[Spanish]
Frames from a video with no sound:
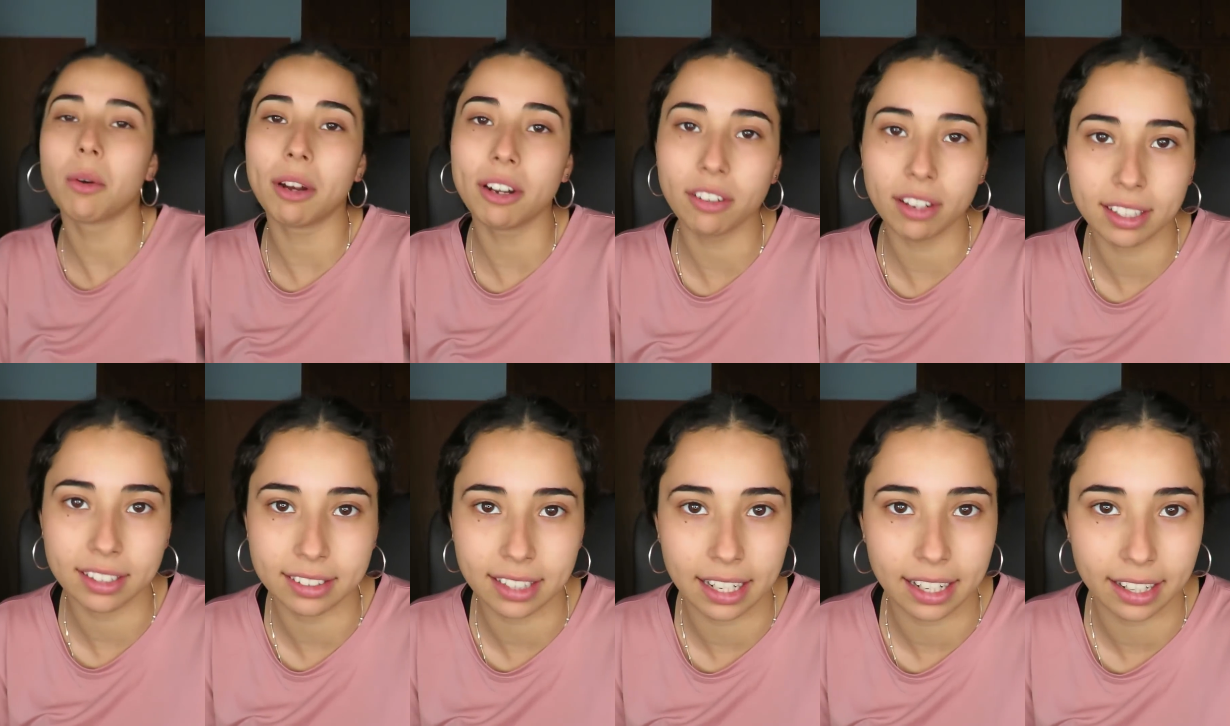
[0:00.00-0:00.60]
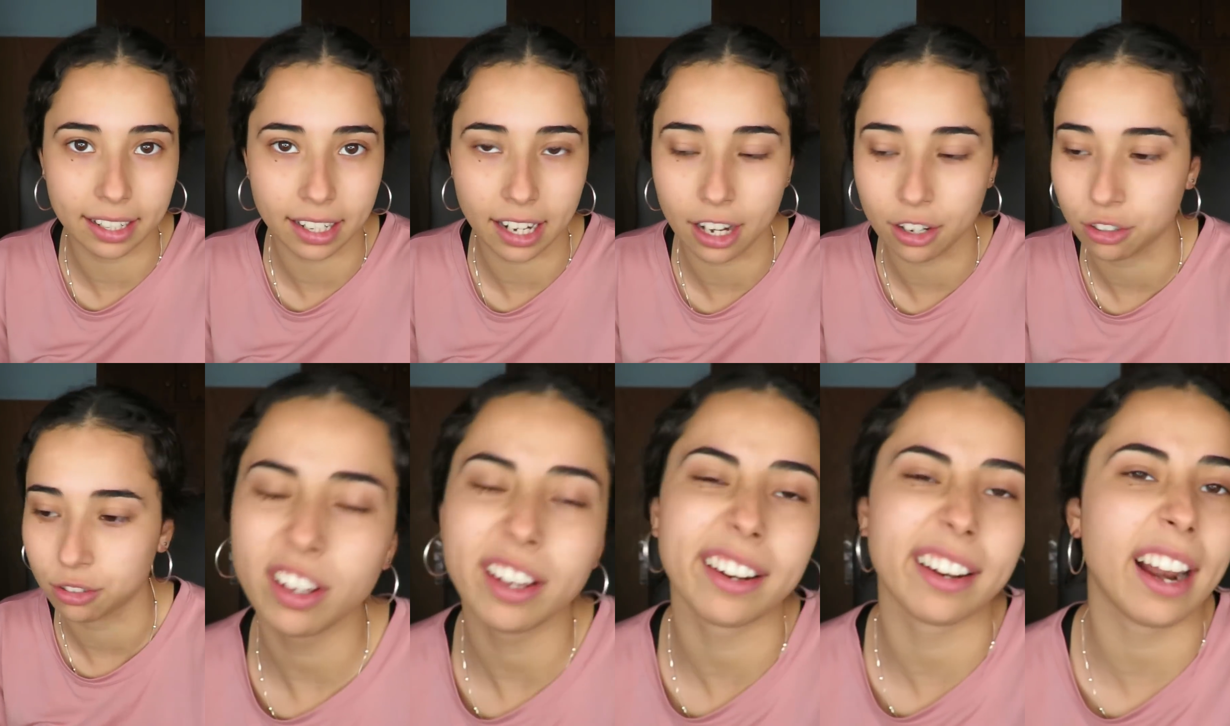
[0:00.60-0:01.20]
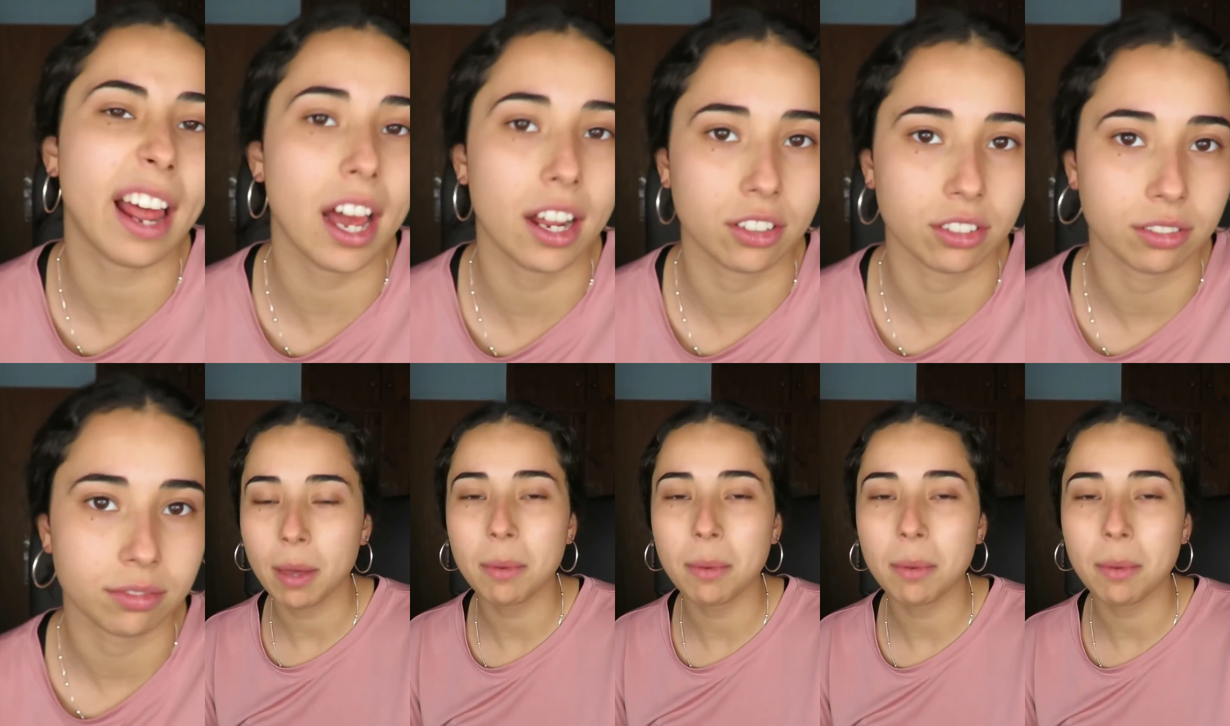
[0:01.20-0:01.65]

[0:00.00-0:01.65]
No, igual no es tan raro. No es raro,